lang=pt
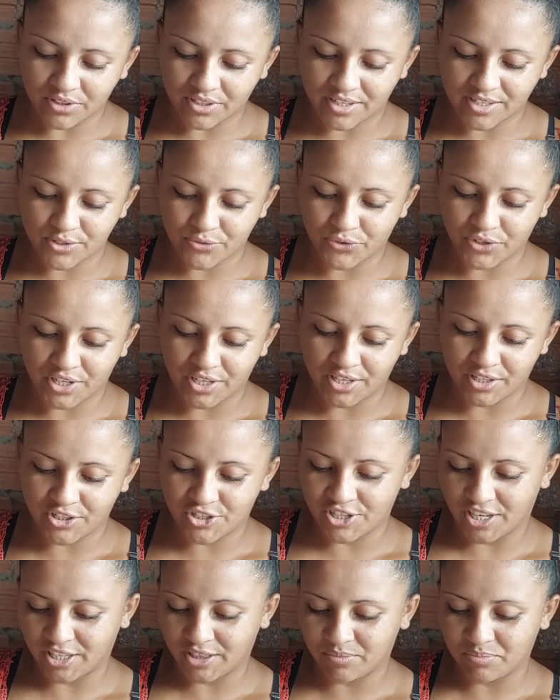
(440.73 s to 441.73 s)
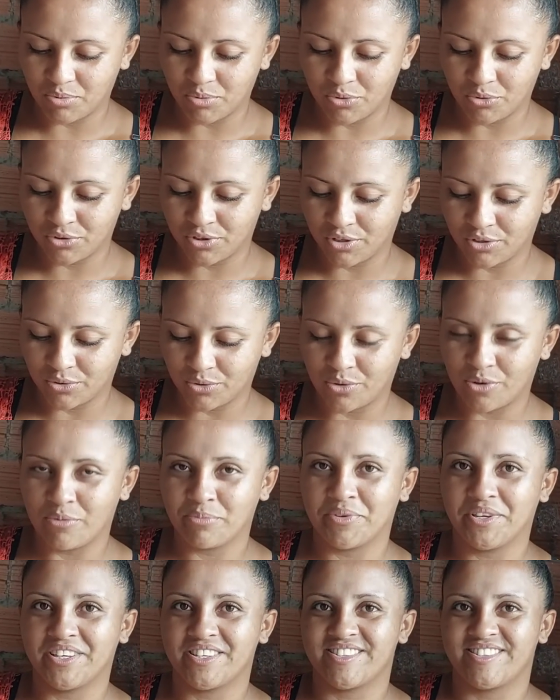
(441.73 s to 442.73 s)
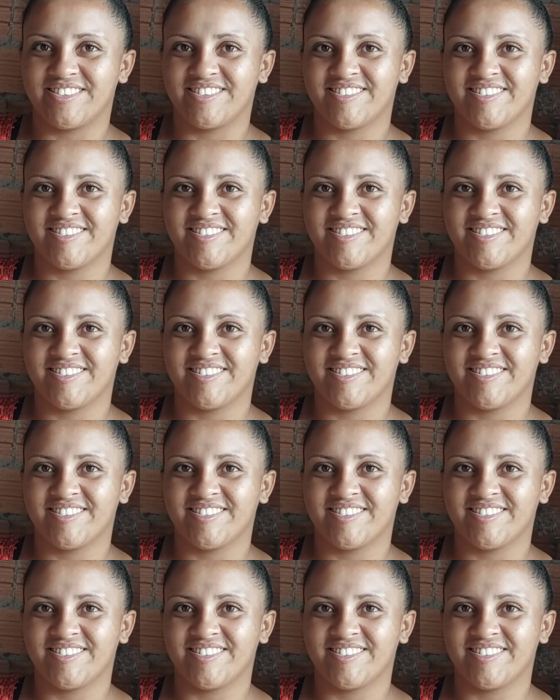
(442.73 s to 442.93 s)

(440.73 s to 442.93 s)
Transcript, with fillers: transferir direto pro dono do comércio.